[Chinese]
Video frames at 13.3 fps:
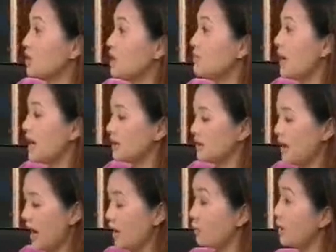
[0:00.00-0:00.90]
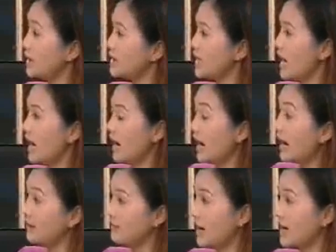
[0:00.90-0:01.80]
篱笆、那种矮围墙啊、
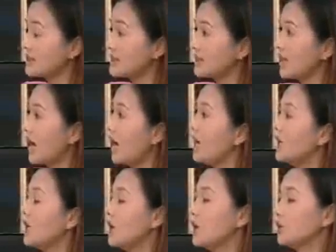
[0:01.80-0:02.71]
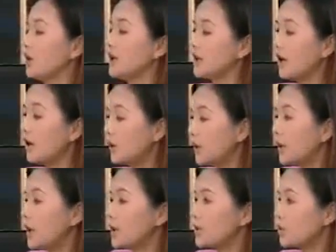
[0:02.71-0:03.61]
矮房子啊，对，然后
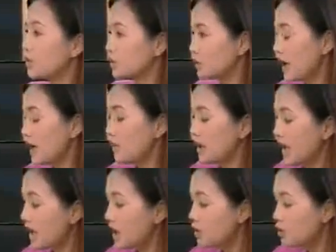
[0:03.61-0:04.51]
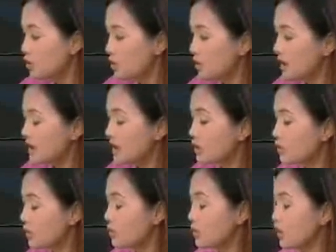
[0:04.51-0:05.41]
就住在那边那一区那些
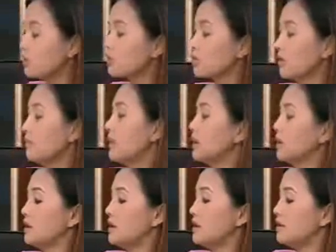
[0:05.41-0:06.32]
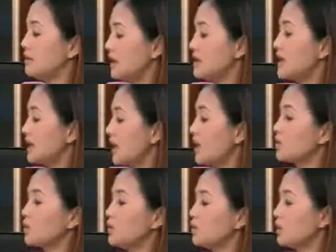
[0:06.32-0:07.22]
眷眷村们呢，你你在当
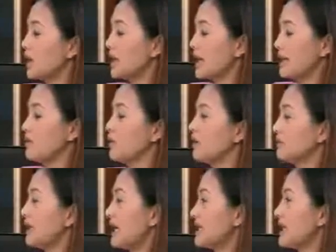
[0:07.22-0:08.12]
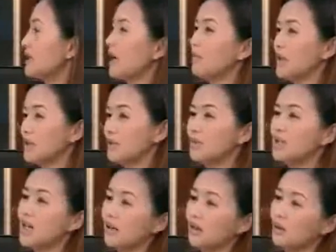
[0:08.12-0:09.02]
中你就可以感觉到大江南北什么
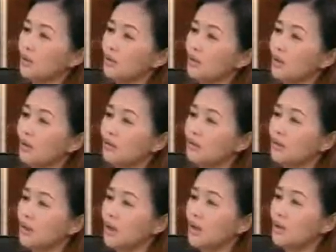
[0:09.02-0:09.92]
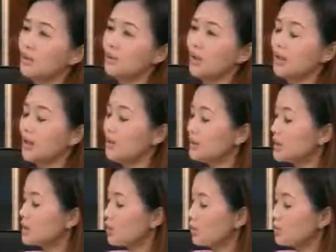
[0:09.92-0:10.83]
腔调都有，对，对，然后
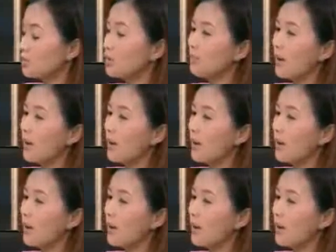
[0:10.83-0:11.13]
那时候我们去